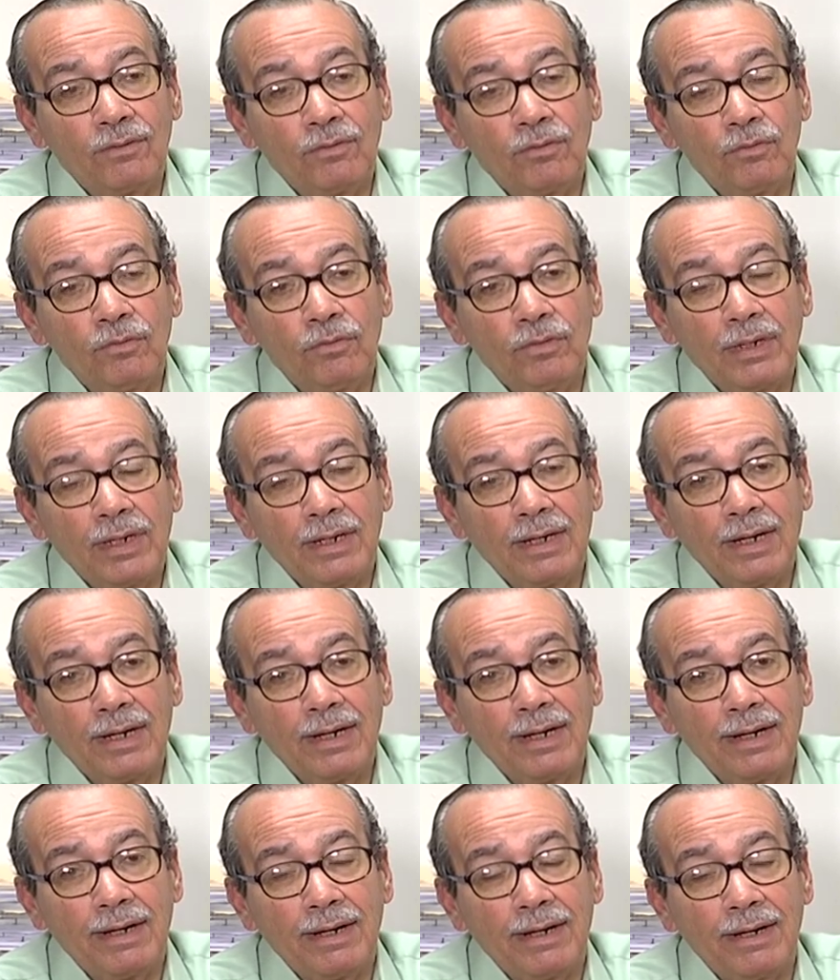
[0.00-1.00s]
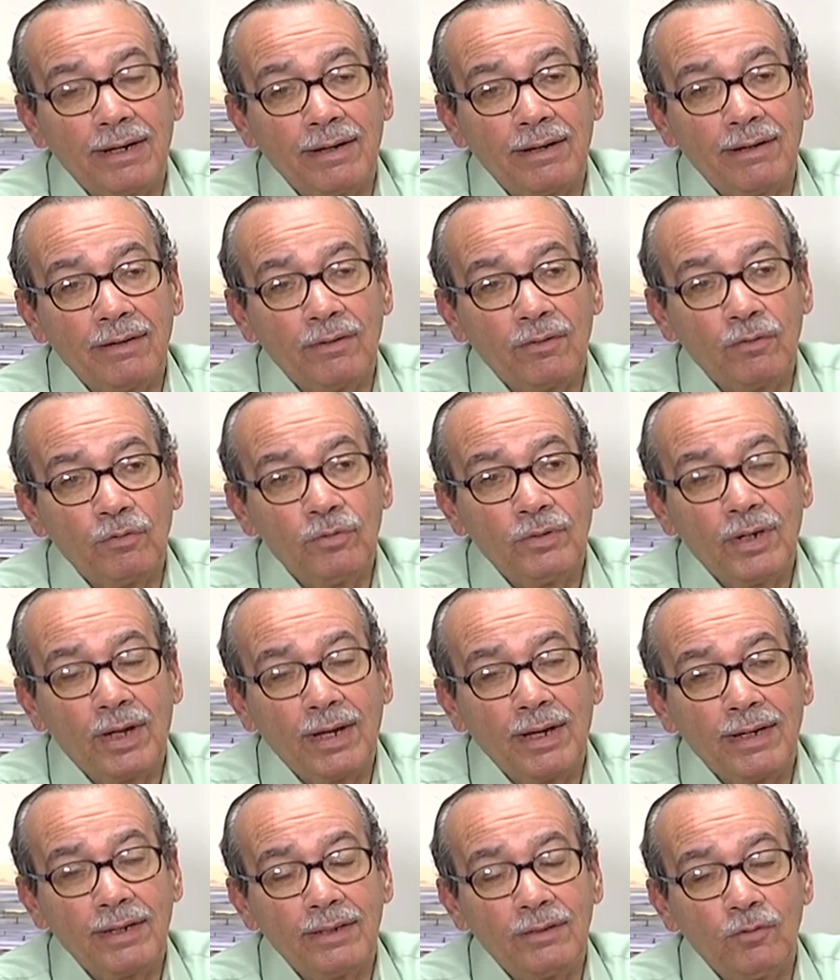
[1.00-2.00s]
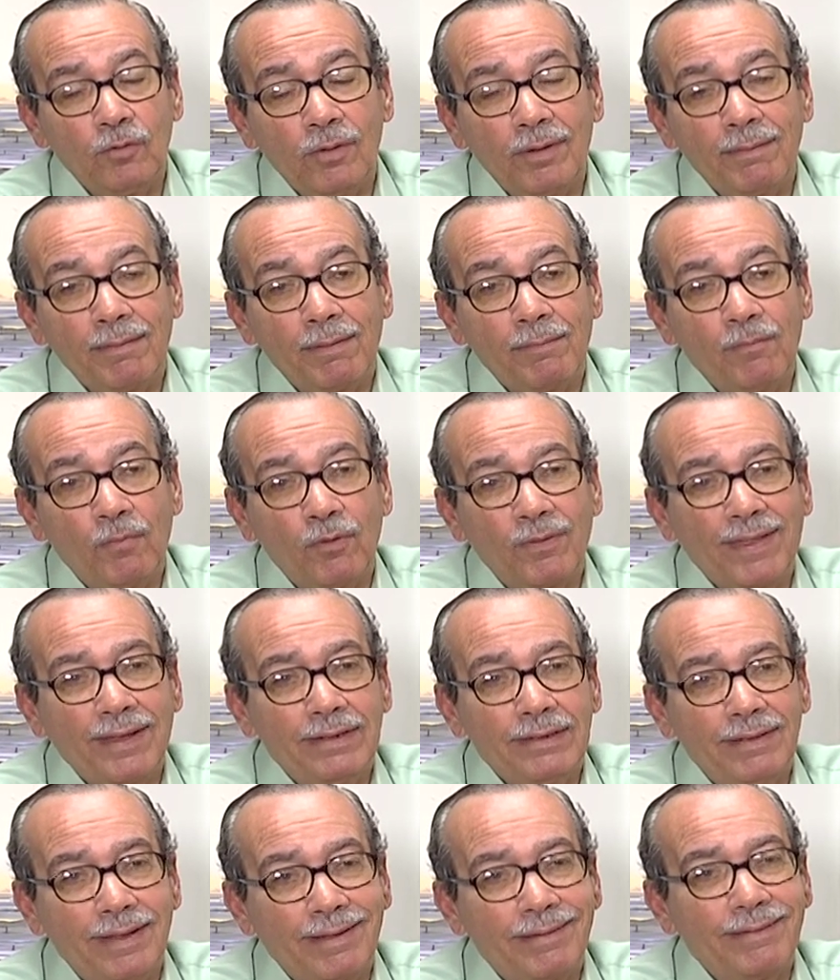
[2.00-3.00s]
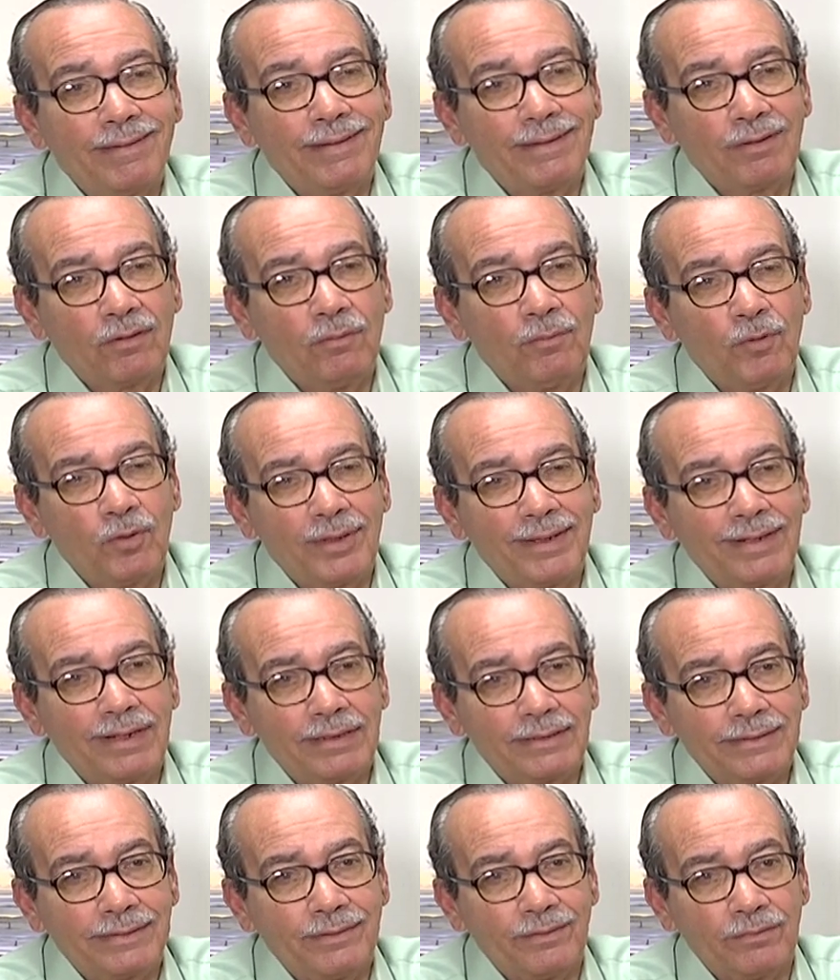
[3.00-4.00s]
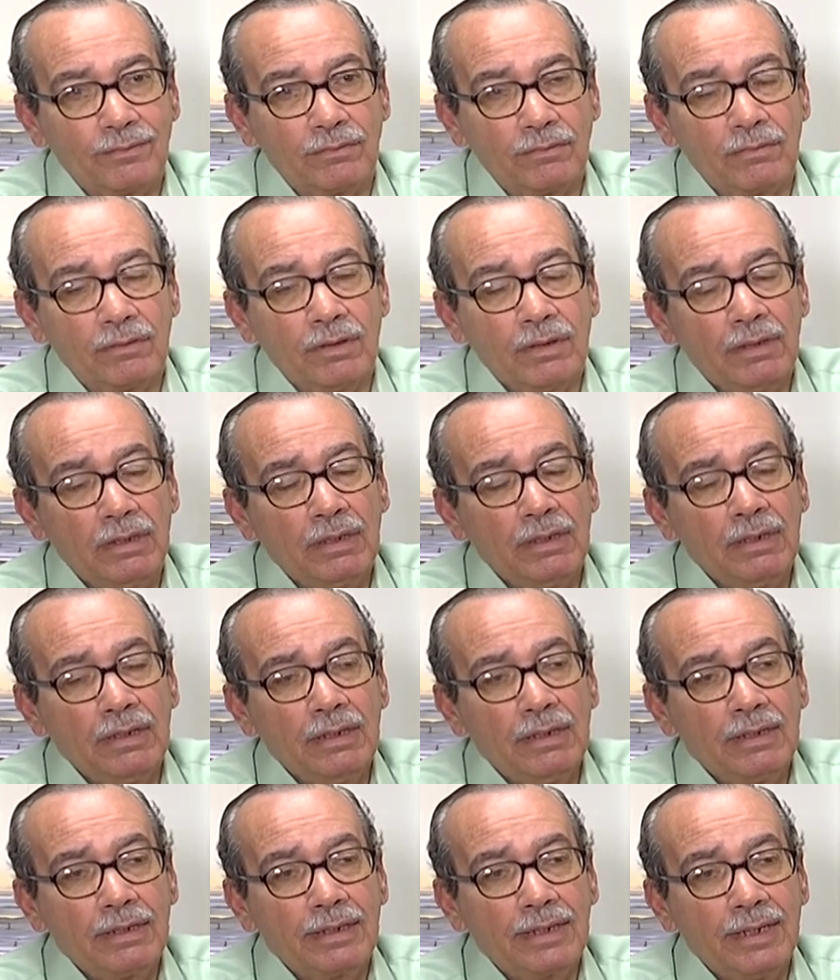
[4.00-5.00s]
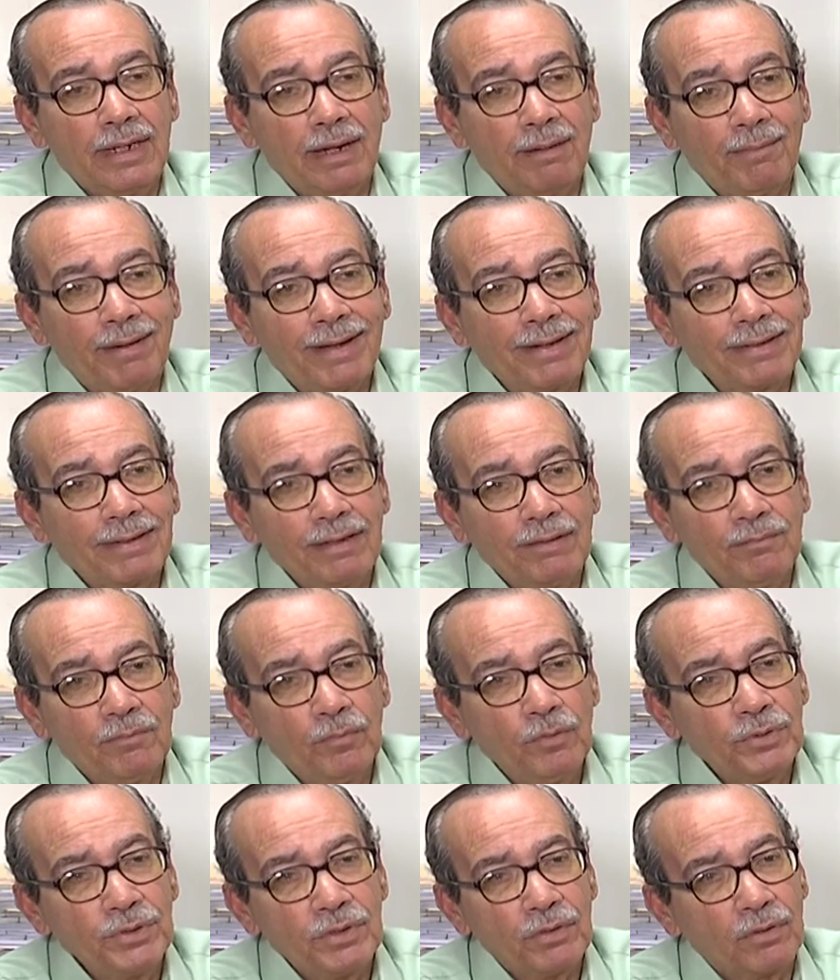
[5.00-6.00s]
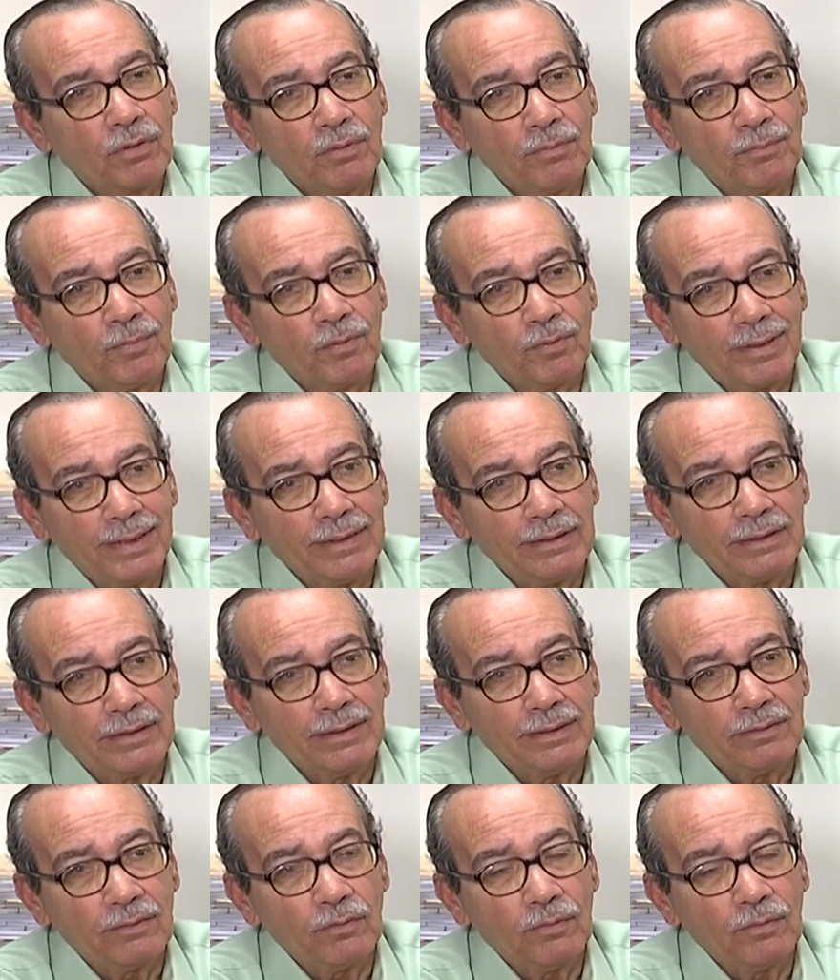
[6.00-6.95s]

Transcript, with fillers: unas nuevas modalidades de comunicación que abarcan muchos componentes.